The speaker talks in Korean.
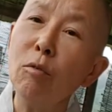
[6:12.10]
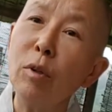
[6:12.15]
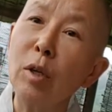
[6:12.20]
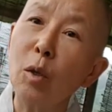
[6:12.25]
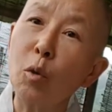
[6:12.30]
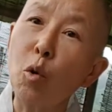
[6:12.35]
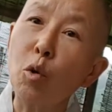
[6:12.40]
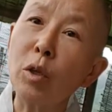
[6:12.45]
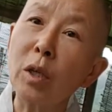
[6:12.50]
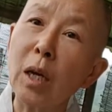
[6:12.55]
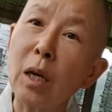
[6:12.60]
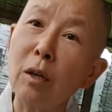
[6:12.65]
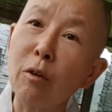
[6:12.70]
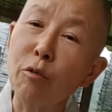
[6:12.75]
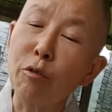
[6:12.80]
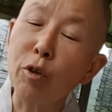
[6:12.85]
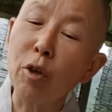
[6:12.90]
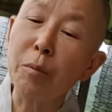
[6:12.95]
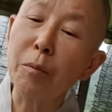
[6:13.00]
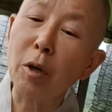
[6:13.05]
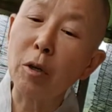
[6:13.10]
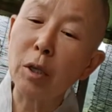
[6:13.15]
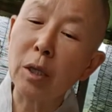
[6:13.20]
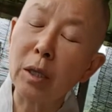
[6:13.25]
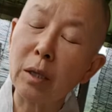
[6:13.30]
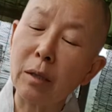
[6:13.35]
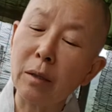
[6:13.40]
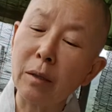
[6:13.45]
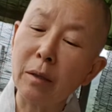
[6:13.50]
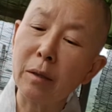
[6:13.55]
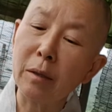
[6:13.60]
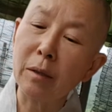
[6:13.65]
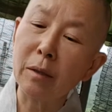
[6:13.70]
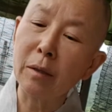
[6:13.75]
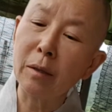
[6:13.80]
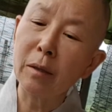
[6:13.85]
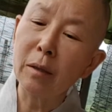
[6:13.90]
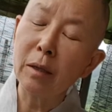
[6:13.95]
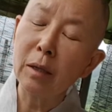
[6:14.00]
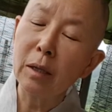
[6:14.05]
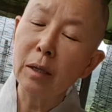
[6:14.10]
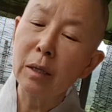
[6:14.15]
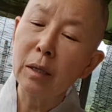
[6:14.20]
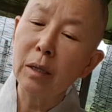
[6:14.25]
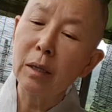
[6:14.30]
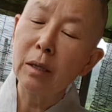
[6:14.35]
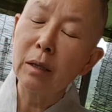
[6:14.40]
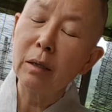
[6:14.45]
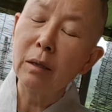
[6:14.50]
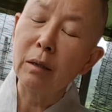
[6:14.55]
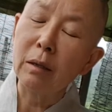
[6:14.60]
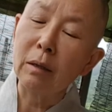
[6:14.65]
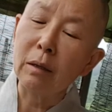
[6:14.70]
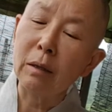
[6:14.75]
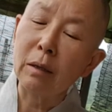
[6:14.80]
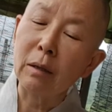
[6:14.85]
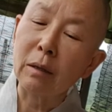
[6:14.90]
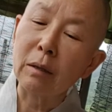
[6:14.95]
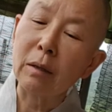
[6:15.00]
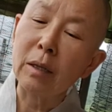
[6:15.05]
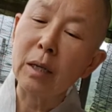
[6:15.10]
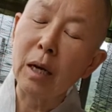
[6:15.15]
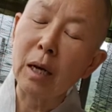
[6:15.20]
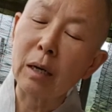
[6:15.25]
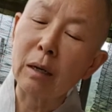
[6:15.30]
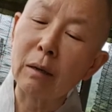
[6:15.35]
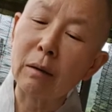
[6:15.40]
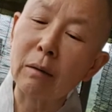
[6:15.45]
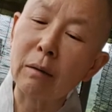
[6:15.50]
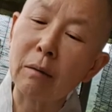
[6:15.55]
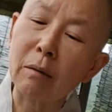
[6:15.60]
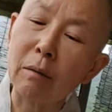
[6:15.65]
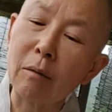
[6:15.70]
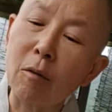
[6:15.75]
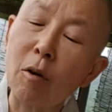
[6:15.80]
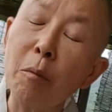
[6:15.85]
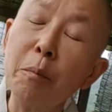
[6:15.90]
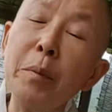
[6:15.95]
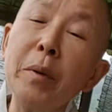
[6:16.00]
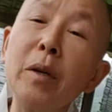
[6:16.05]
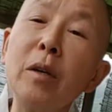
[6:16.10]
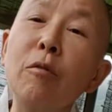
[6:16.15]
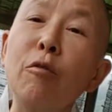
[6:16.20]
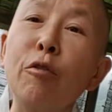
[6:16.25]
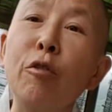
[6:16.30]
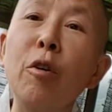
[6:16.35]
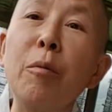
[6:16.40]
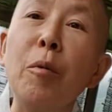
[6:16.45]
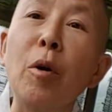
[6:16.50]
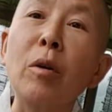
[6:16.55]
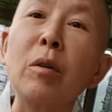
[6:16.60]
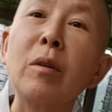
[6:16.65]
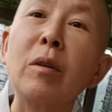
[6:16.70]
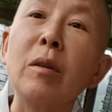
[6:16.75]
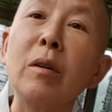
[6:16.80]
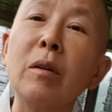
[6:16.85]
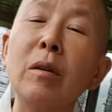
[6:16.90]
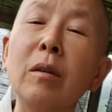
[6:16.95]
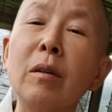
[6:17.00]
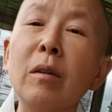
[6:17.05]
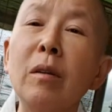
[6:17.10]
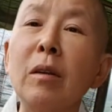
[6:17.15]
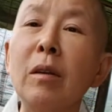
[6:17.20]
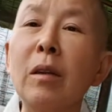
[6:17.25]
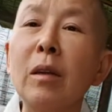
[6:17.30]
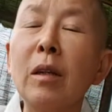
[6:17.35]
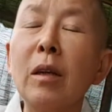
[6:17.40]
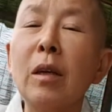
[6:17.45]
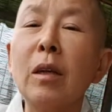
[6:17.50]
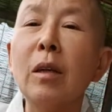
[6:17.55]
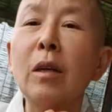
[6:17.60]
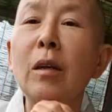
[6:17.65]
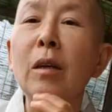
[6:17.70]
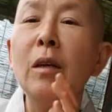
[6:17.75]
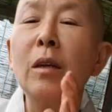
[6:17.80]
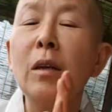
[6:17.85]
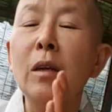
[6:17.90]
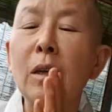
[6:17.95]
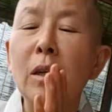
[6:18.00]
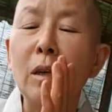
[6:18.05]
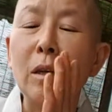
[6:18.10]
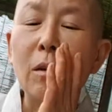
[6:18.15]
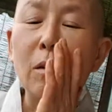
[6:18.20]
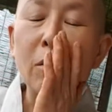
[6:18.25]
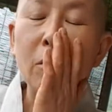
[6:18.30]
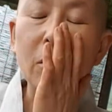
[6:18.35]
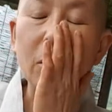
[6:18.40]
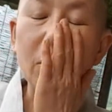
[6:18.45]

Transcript: 우리가 녹차를 우려 마시든 그냥 커피를 우려 먹든 이런